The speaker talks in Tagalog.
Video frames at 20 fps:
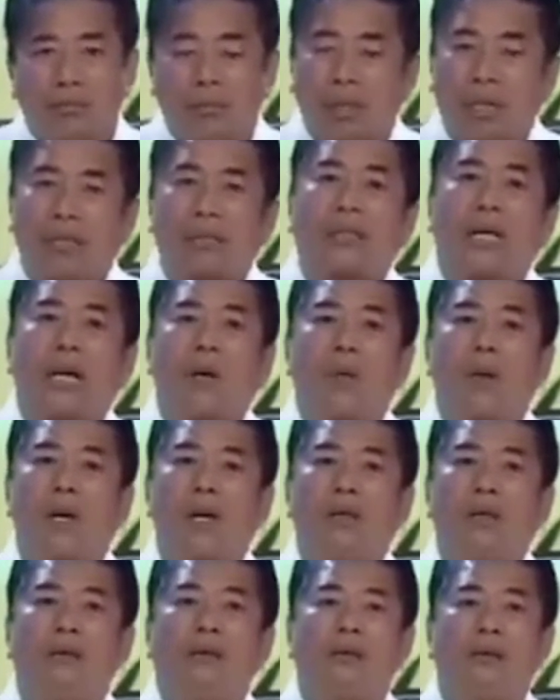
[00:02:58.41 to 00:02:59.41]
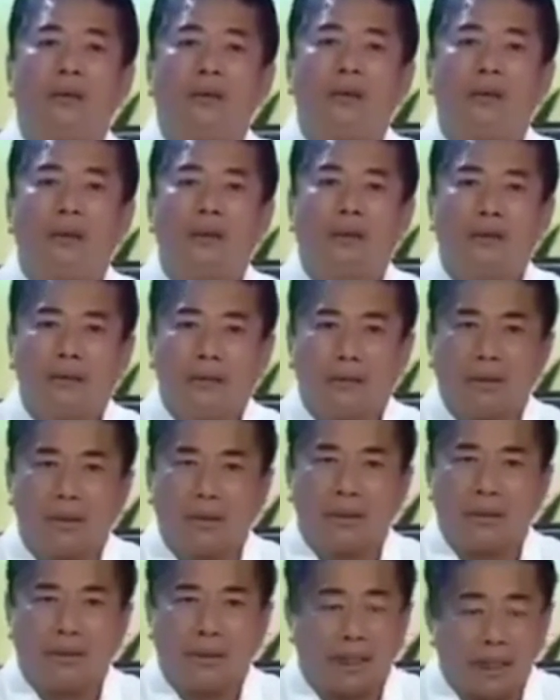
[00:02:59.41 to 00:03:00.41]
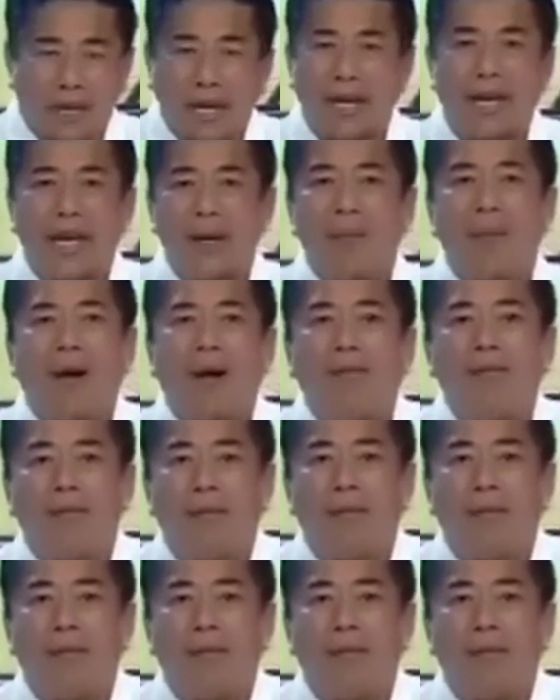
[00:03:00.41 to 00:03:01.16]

Mag-asawa, naglalaban